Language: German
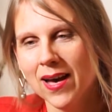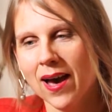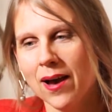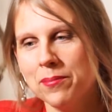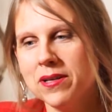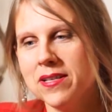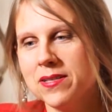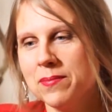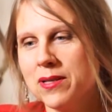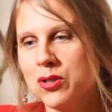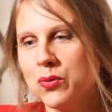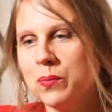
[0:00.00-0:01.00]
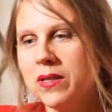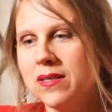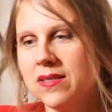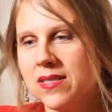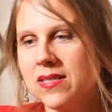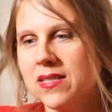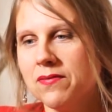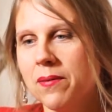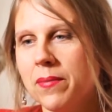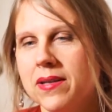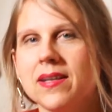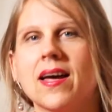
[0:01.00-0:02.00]
aber dass man zumindestens, wenn
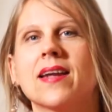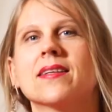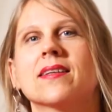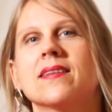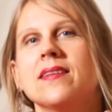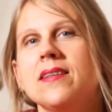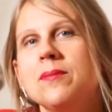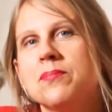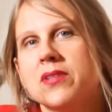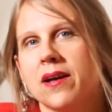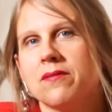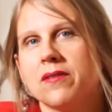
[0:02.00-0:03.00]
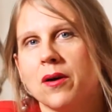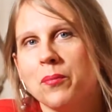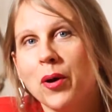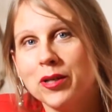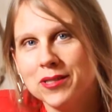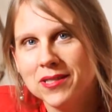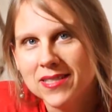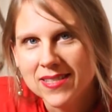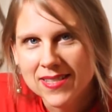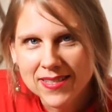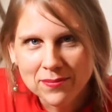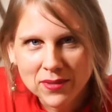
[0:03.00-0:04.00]
man den anderen liebt, einfach möchte, dass
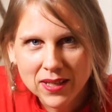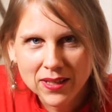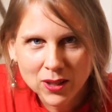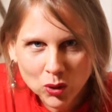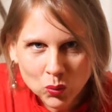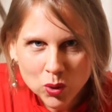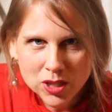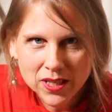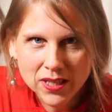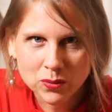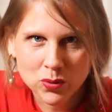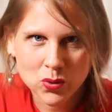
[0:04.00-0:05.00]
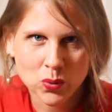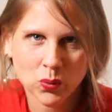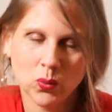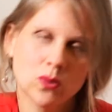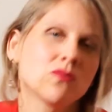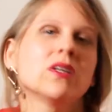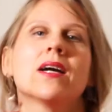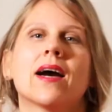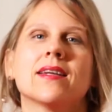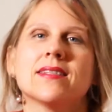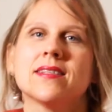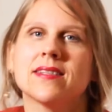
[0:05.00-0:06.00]
es demjenigen gut geht und zu gucken, wie
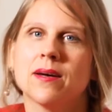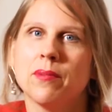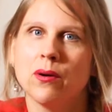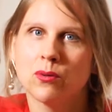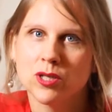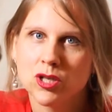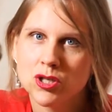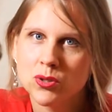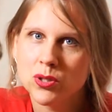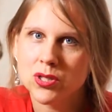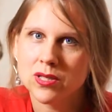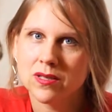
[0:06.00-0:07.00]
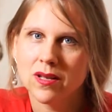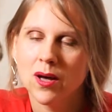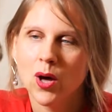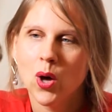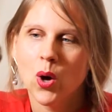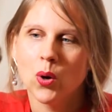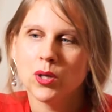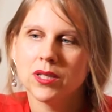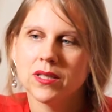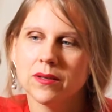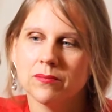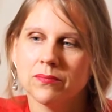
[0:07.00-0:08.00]
kann ich dich dabei unterstützen. Und
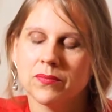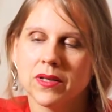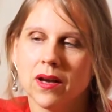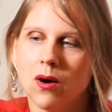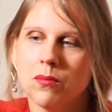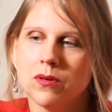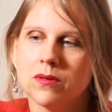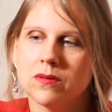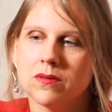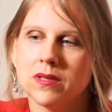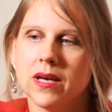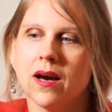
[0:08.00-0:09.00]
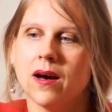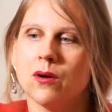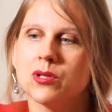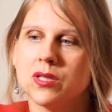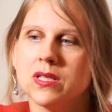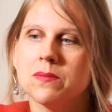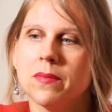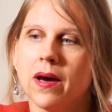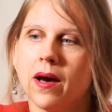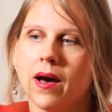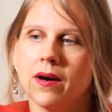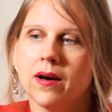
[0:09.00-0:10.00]
ich ähm, glaube, ja, aus diesem
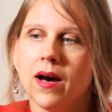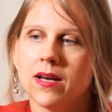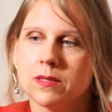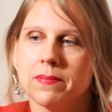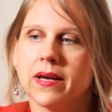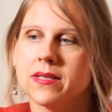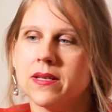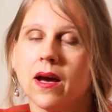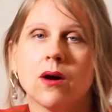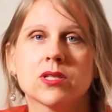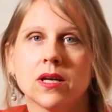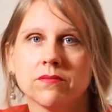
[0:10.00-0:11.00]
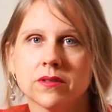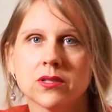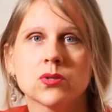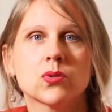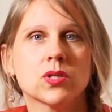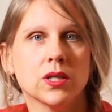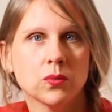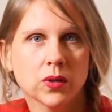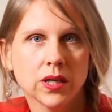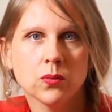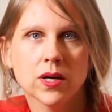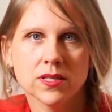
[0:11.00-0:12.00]
Aspekt heraus einfach zu sehen,
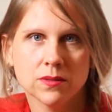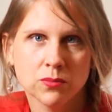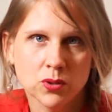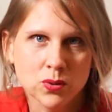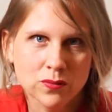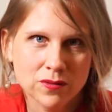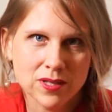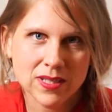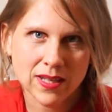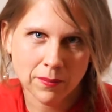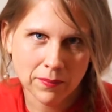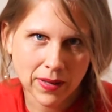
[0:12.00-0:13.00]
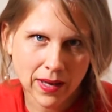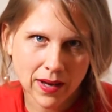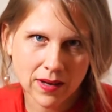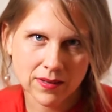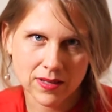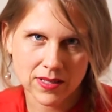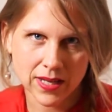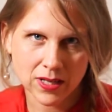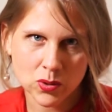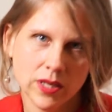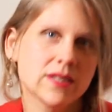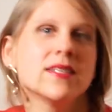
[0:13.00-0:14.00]
okay, du hast ein Bedürfnis nach mehr
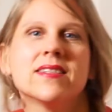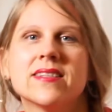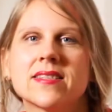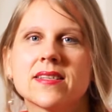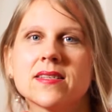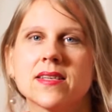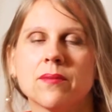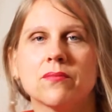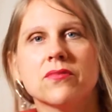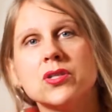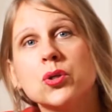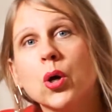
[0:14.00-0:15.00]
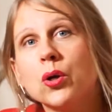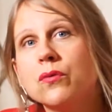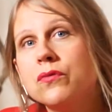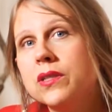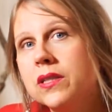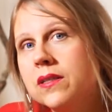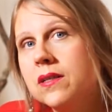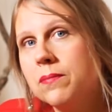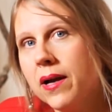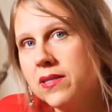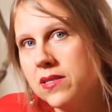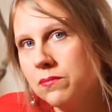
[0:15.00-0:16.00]
Sexualität insgesamt, was können wir
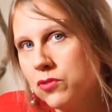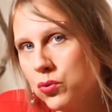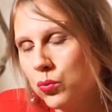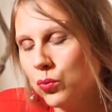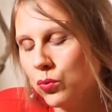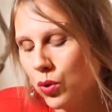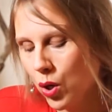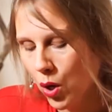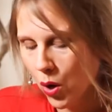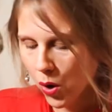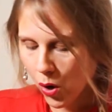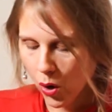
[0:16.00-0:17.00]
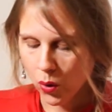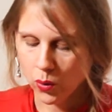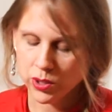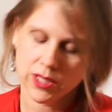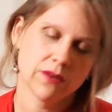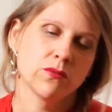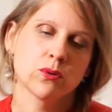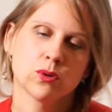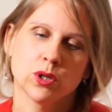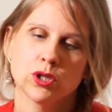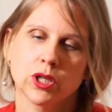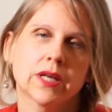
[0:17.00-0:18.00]
gemeinsam tun? und da
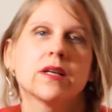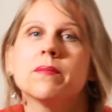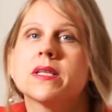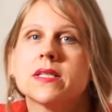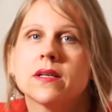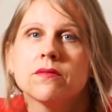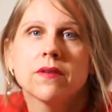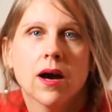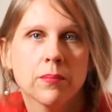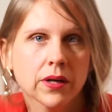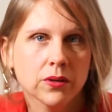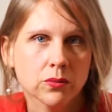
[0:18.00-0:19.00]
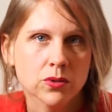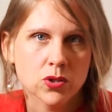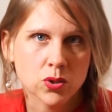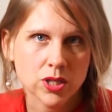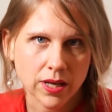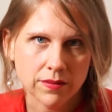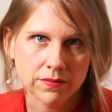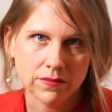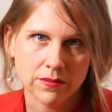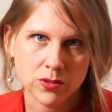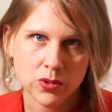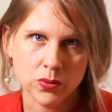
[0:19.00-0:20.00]
wirklich regelmäßige Verabredungen zu
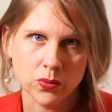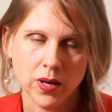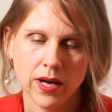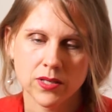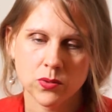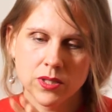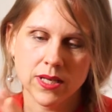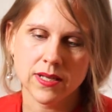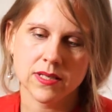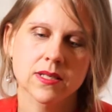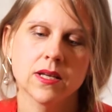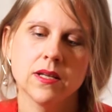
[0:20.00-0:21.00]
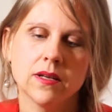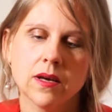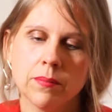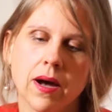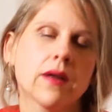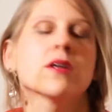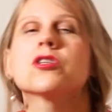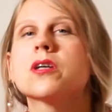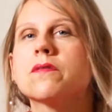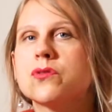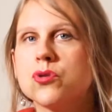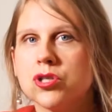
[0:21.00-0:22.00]
treffen. So, also das in der
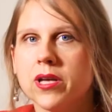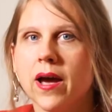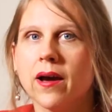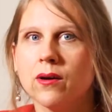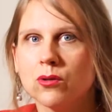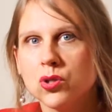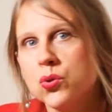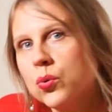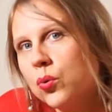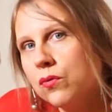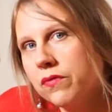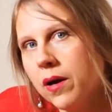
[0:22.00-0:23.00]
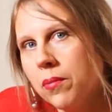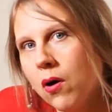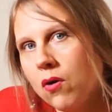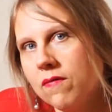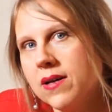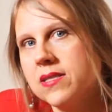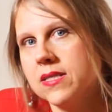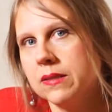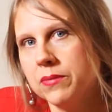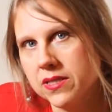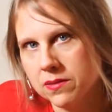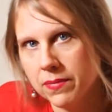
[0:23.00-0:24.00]
Partnerschaft zu stärken und zu gucken, wer braucht was,
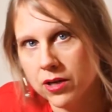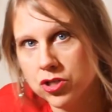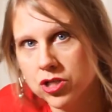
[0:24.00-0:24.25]
damit es mehr